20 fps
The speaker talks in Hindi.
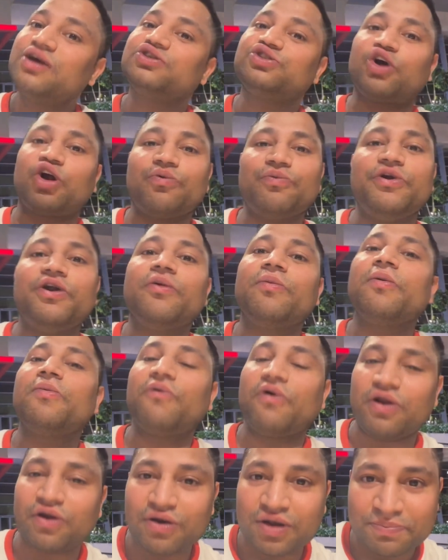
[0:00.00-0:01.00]
शॉर्ट वीडियो पे
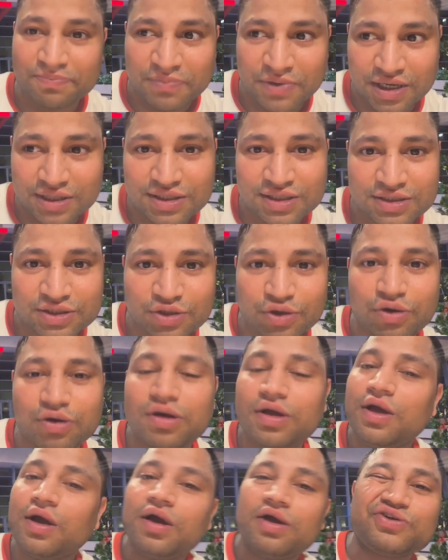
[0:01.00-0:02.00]
फॉलोअप कर सकते हो
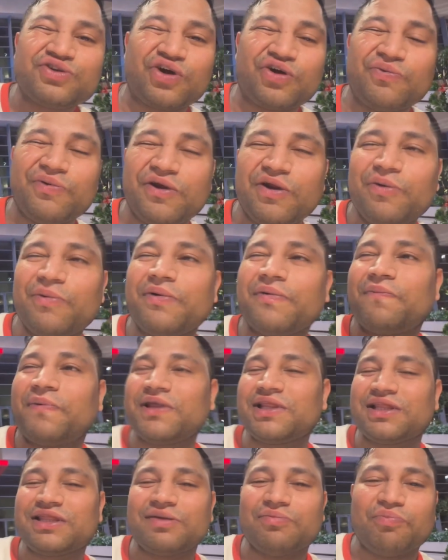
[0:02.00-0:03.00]
शॉर्ट वीडियो पे
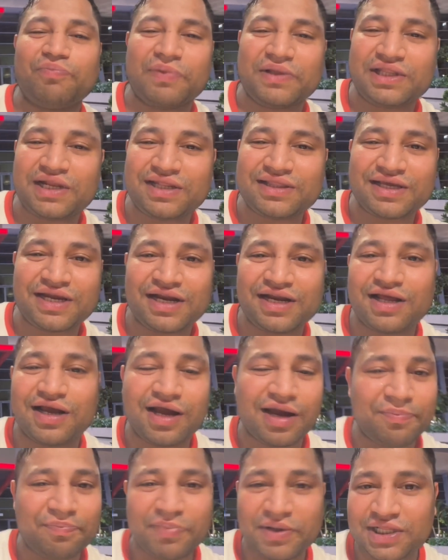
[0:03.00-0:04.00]
बस ऐसे पंद्रह सेकेंड
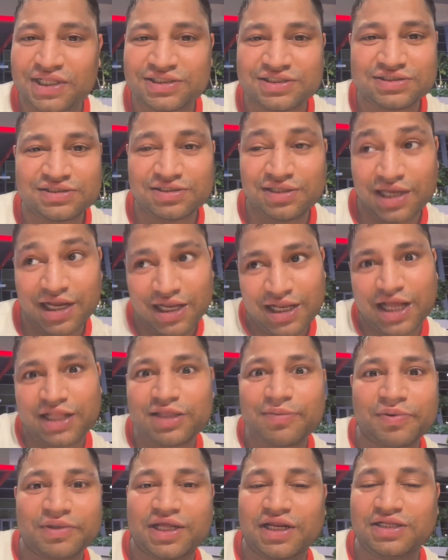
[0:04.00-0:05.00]
कम पता निकल
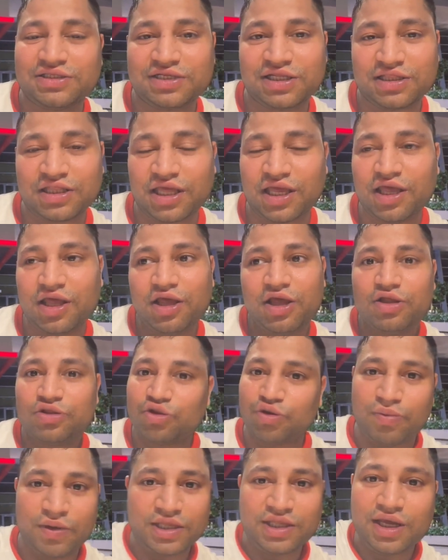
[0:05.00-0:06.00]
जाते पता नहीं चलता है
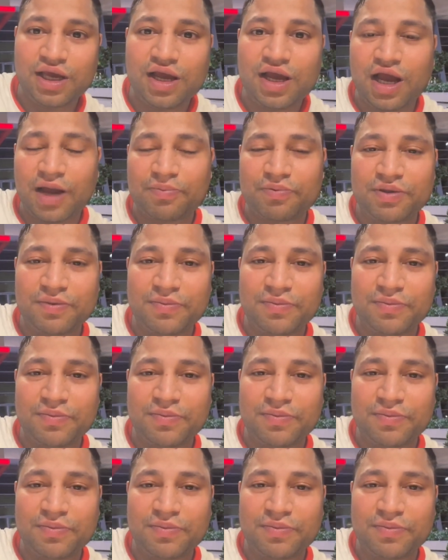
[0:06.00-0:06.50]
तो भैया आपकी